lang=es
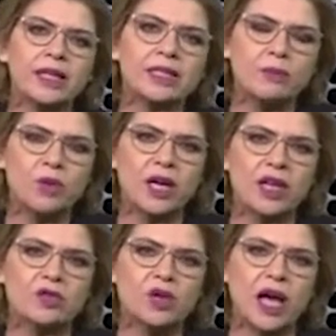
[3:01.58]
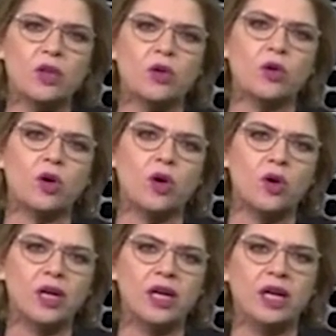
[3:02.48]
está muy relacionado
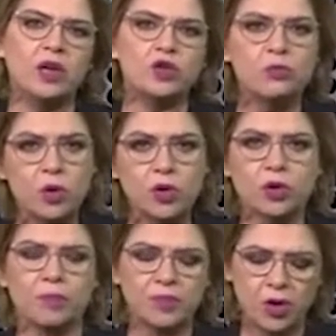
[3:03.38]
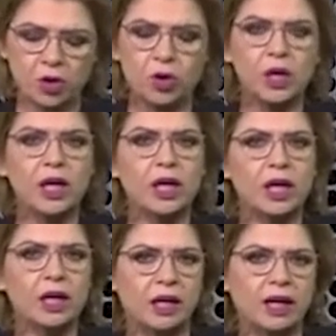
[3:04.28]
con los Munro, con
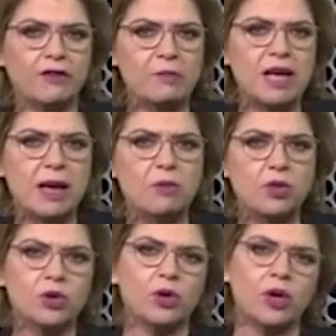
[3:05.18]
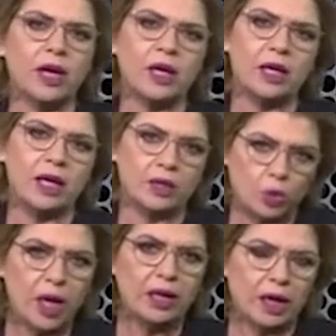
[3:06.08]
la familia Munro, el
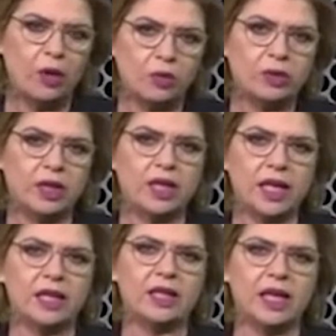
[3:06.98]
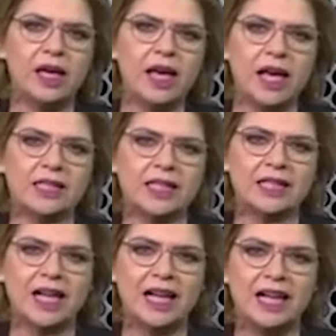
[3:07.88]
actual aún dirigente
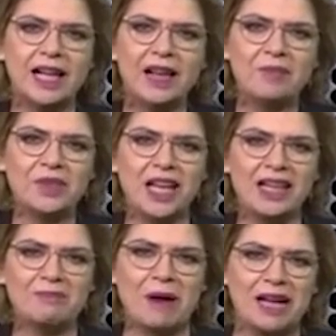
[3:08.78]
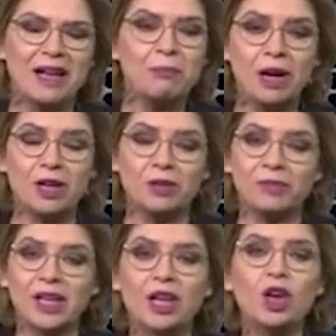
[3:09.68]
estatal del PAN. Bueno,
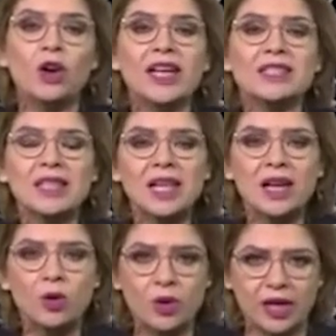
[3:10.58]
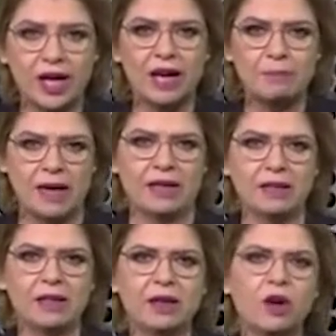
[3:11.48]
lo que sí le urge al PAN,
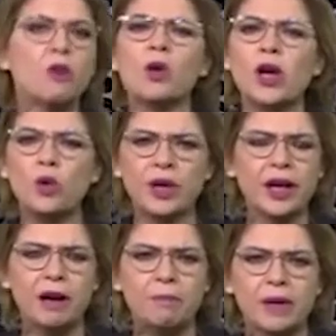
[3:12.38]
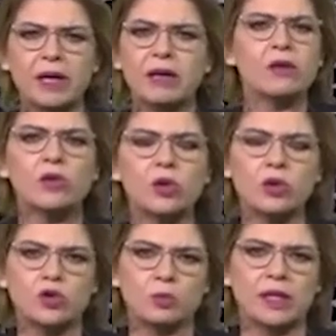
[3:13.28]
como le urge al PRI y a todos
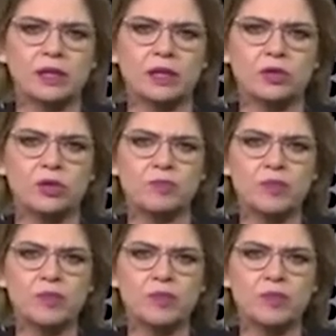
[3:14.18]
los partidos,